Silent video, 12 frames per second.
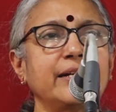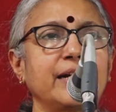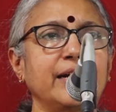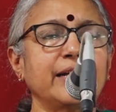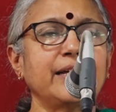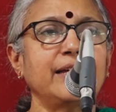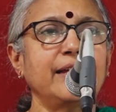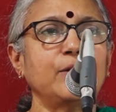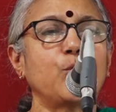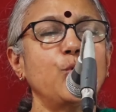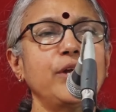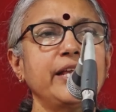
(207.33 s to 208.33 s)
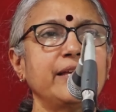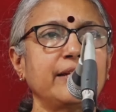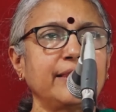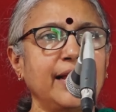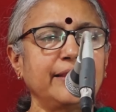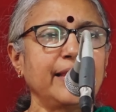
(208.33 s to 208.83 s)
கணக்குல
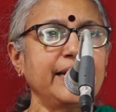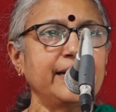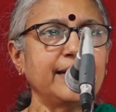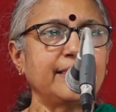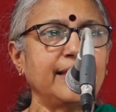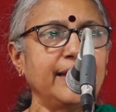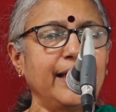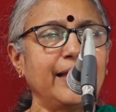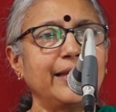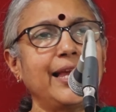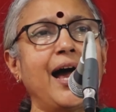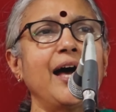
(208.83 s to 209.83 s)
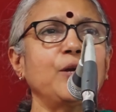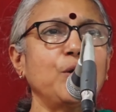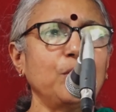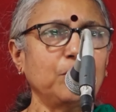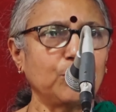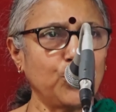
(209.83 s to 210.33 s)
கூடியிருந்த அந்த இடத்துல யாரோ
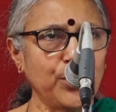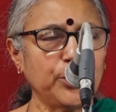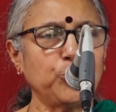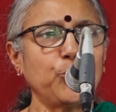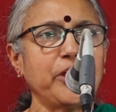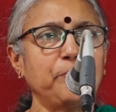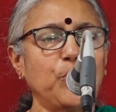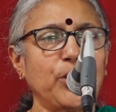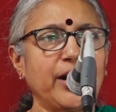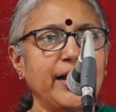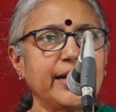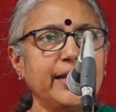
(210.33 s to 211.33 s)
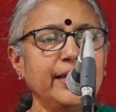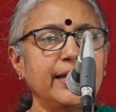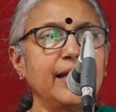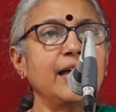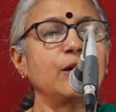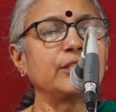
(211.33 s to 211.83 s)
குண்டை தூக்கி போடுறாங்க
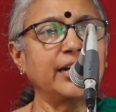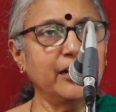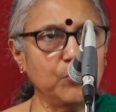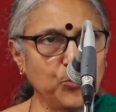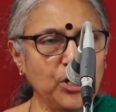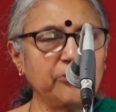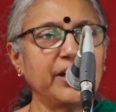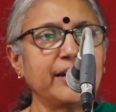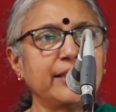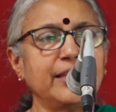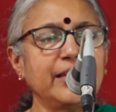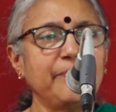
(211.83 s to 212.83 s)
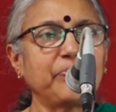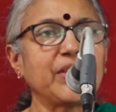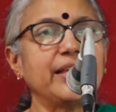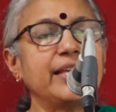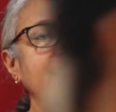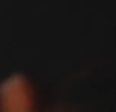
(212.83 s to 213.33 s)
தள்ளுமுள்ளு வருது
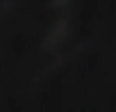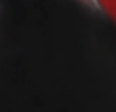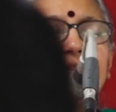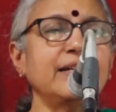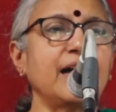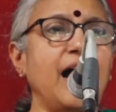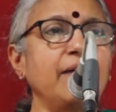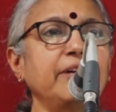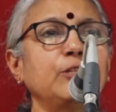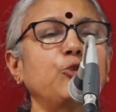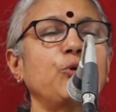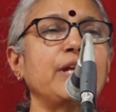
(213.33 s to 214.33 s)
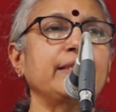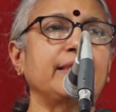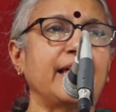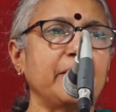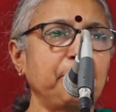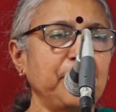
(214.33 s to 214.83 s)
இறந்தது காவல்துறை
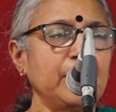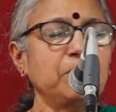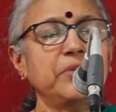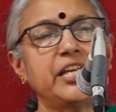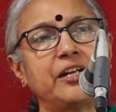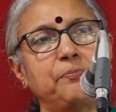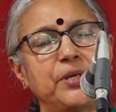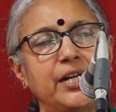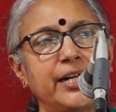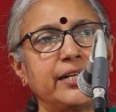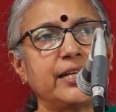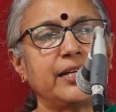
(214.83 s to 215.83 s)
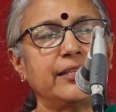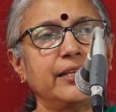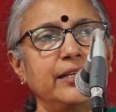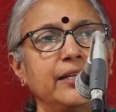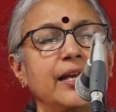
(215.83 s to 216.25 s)
தரப்பிலும் இறப்பு நடக்கிறது